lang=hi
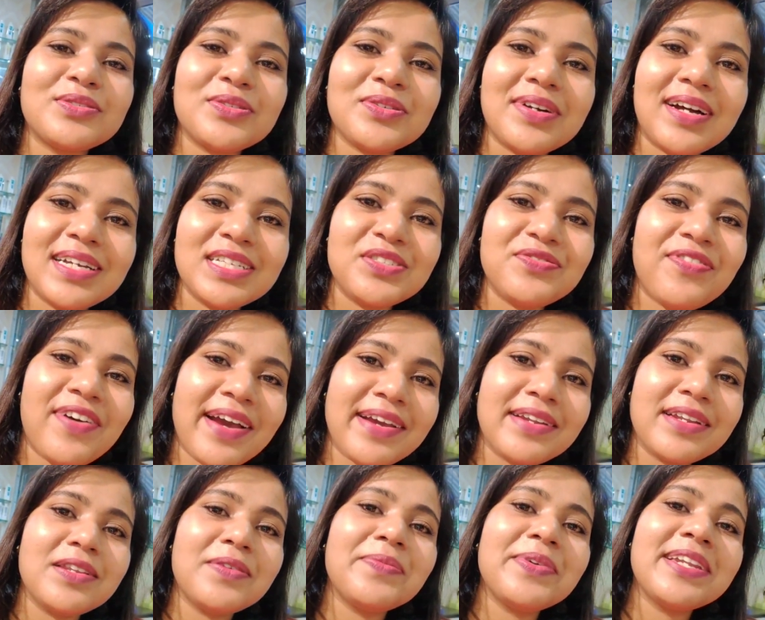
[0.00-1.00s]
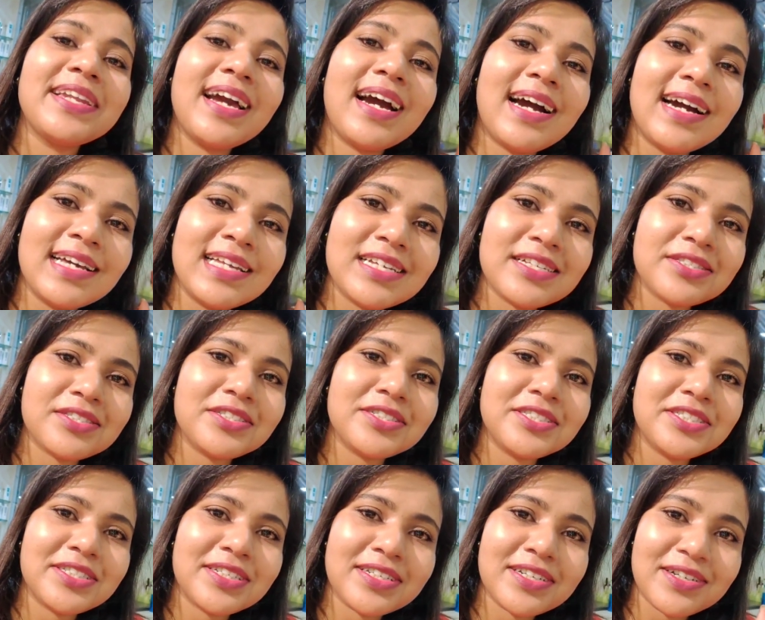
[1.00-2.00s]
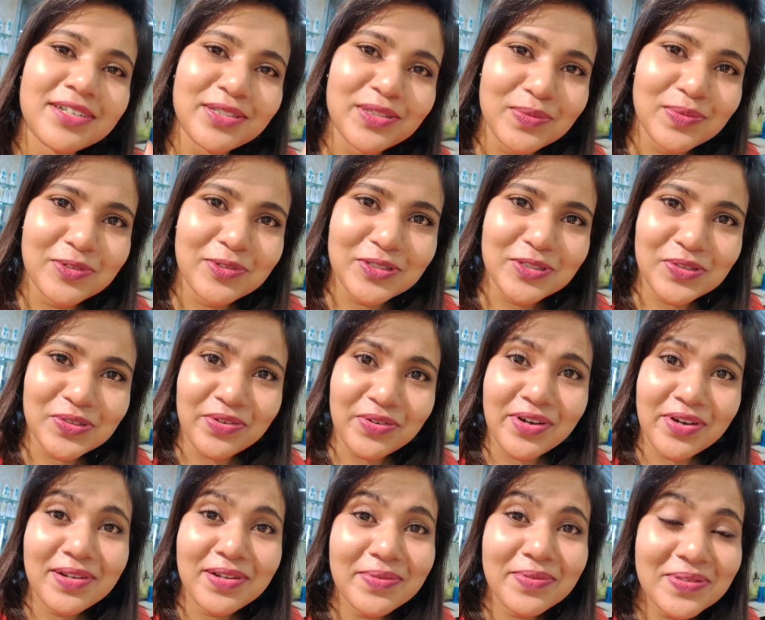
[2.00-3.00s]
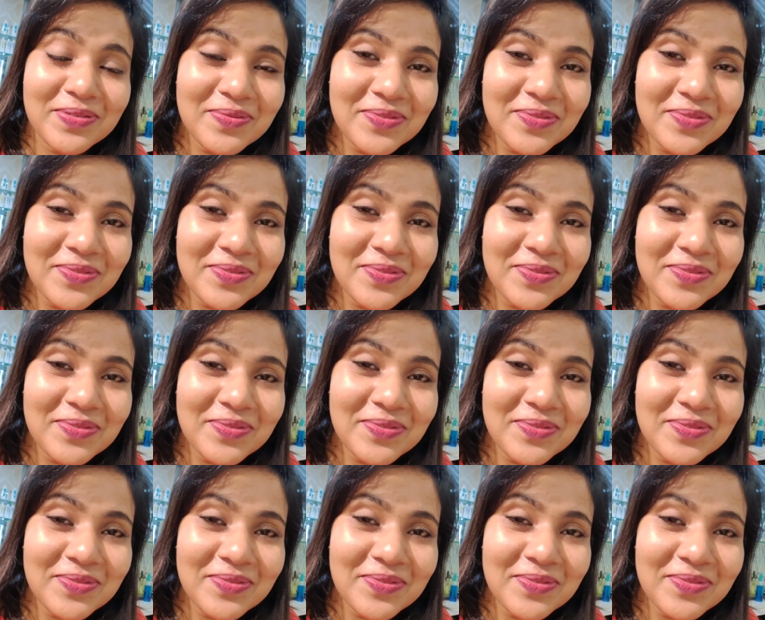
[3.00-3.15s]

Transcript: तो गाइस फाइनली मेरी आई एक्सटेंशन ख़त्म हो चुका है और अभी